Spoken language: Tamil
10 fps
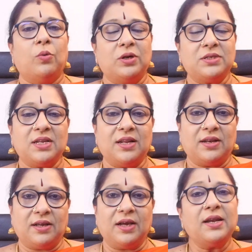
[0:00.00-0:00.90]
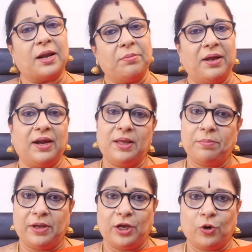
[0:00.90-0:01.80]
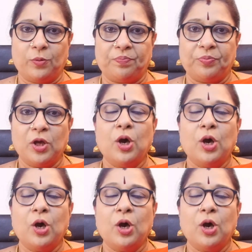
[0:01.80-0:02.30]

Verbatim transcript: ஒரு சிலருக்கு நன்மைகளை பயக்கும்